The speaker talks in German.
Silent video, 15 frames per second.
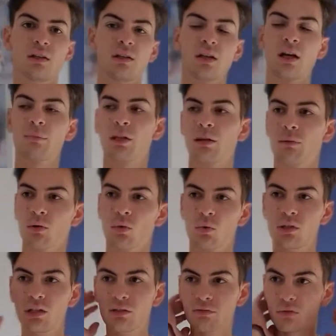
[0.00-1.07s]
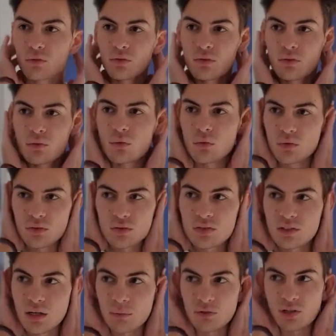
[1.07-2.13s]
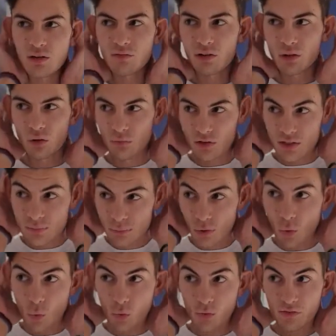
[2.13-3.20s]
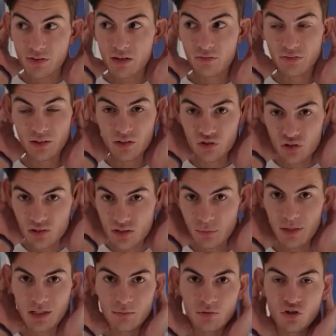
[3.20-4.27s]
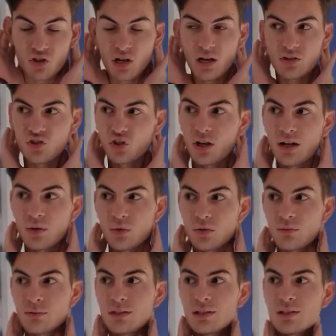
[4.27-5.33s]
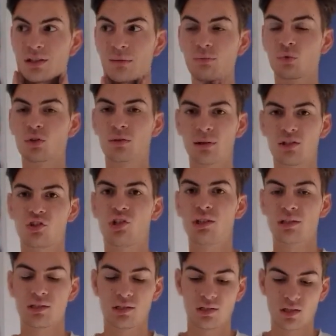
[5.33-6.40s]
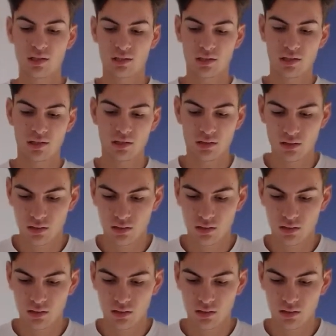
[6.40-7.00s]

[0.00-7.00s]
Habe dann aber nur die gefunden und die habe ich dann einfach genommen, weil ich brauche auf jeden Fall Jeans. Ich habe gestern meinen Schrank, Schrank ausgemistet. Ich habe nur zwei Jeans, die ich anziehen kann.